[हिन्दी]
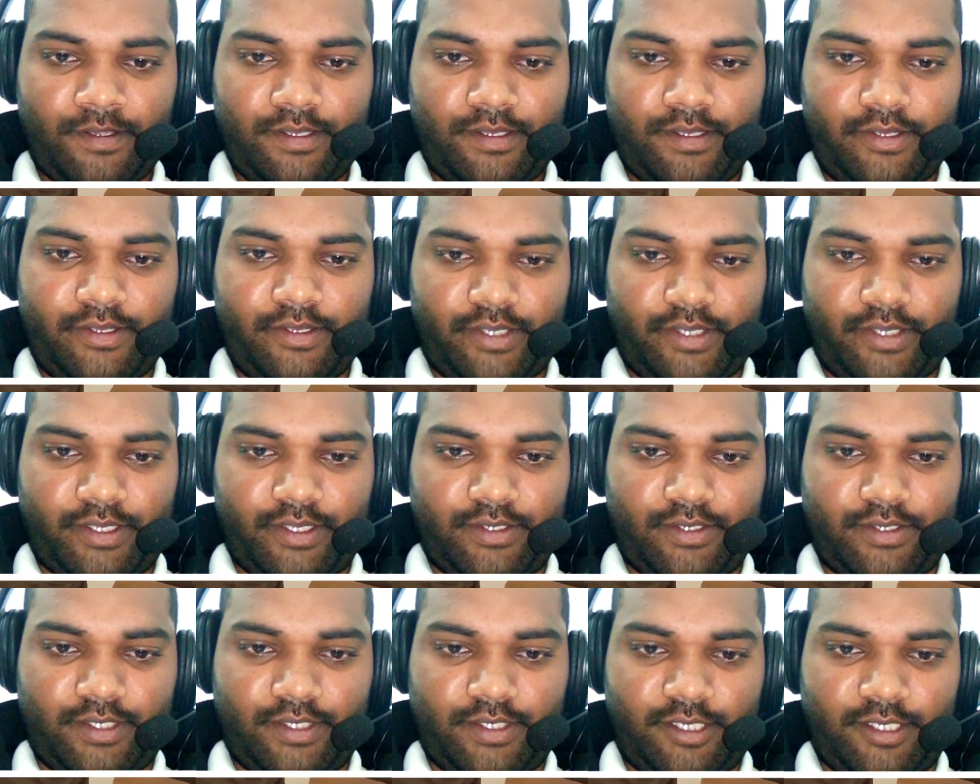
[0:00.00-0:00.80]

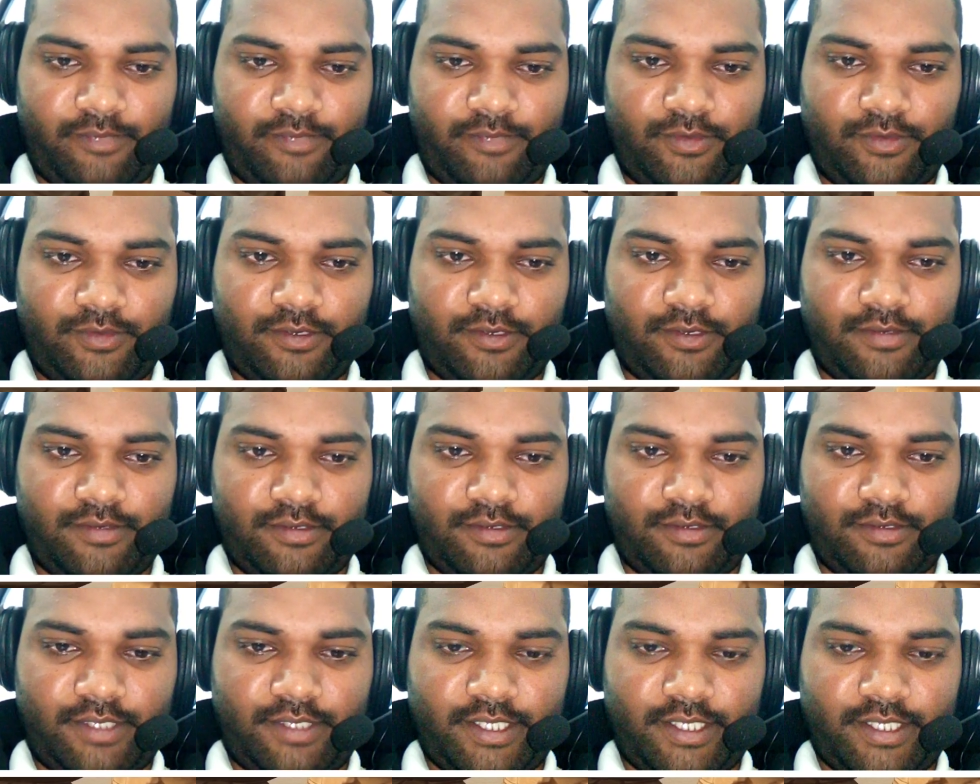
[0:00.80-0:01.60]
कहें से कि मोड़
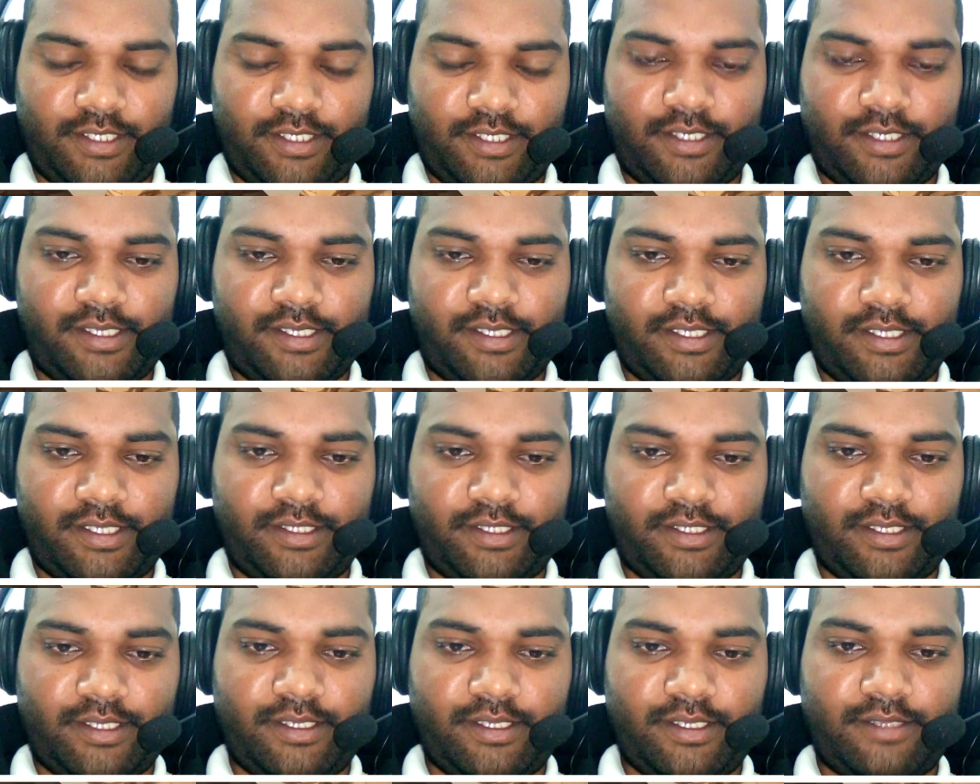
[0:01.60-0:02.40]
बहुत डेंजर
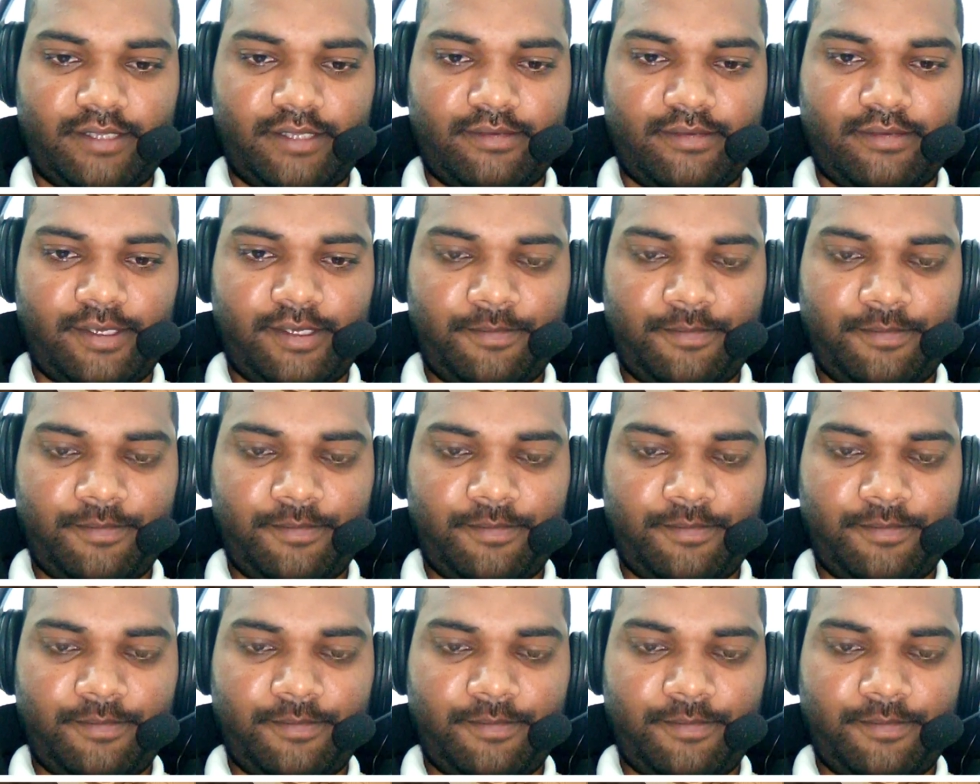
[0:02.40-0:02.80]
डेंजर देत गए